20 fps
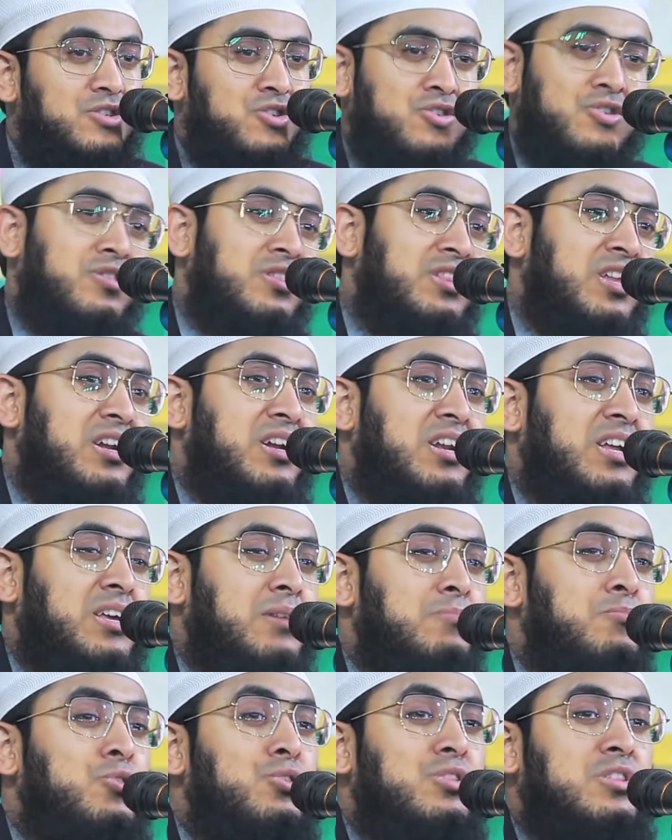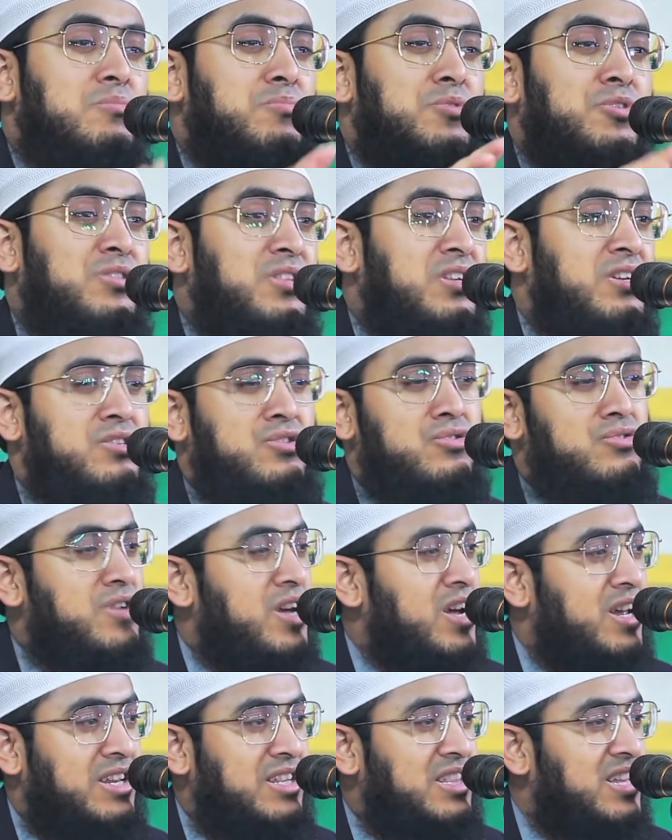সন্তানটাকে মুক্তিপণ দিয়ে
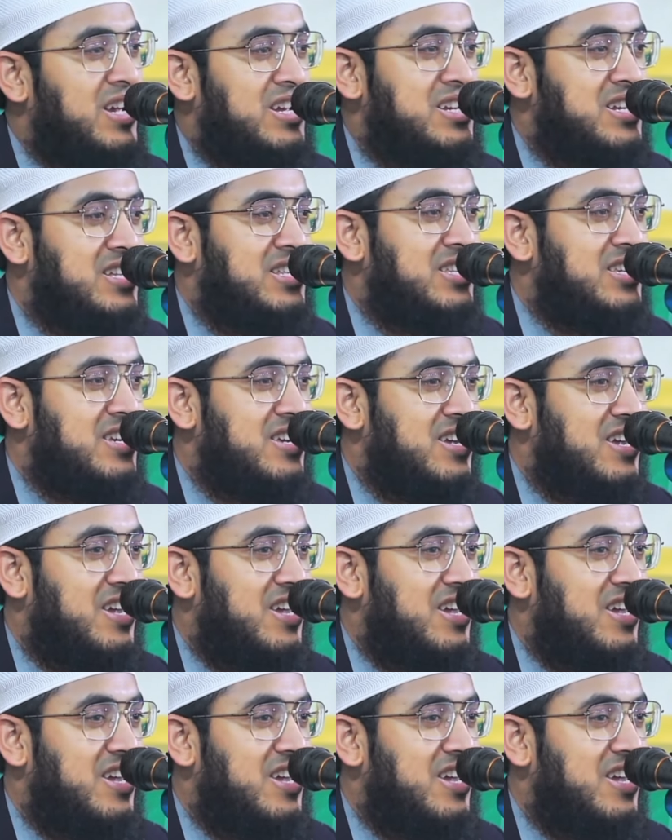ছোটায় নিতে এসেছি